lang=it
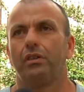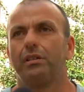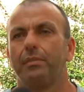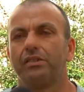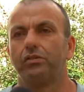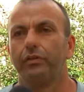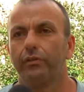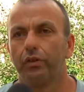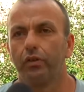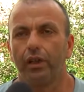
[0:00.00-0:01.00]
è rimasto il
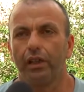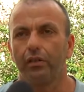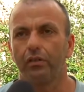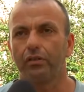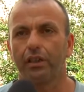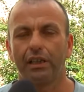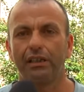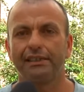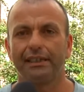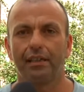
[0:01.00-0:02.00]
fondo Elliott,
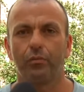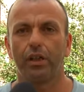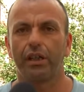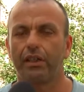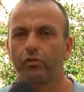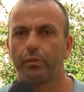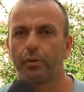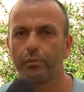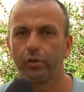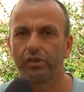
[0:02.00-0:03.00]
analizzeremo anche la sua
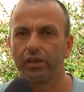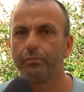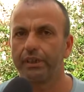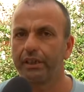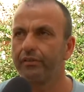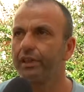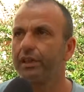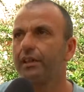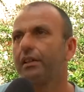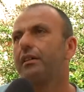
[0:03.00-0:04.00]
proposta a
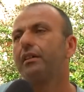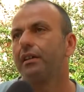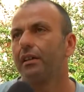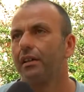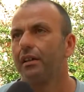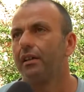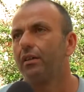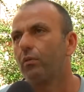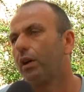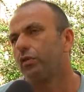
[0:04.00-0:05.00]
breve
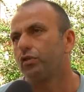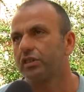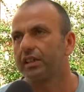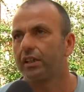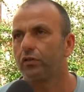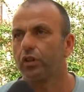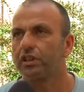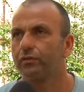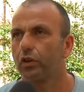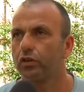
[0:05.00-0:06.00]
quando ci saranno i
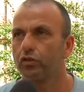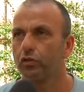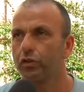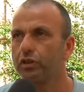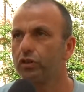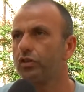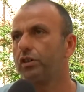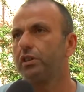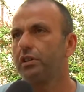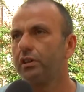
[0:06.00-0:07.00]
risvolti
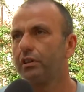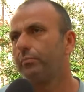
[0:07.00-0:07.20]
giuridici